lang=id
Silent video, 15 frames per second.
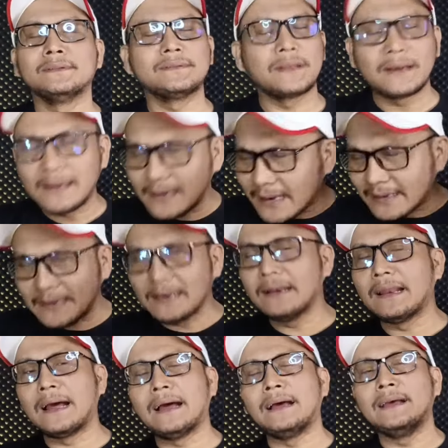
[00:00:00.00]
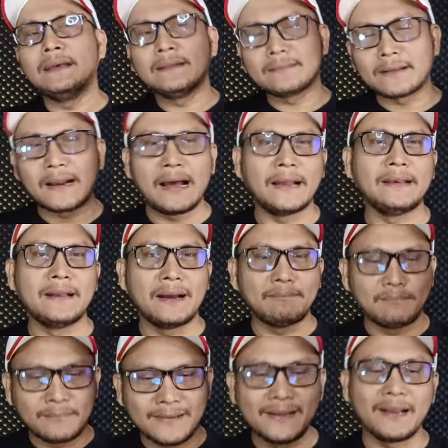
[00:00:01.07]
tergila-gila
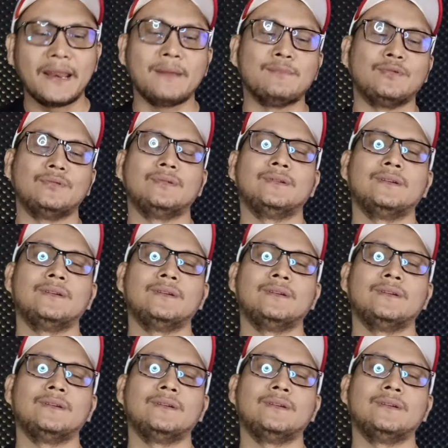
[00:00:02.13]
terhadap dirimu.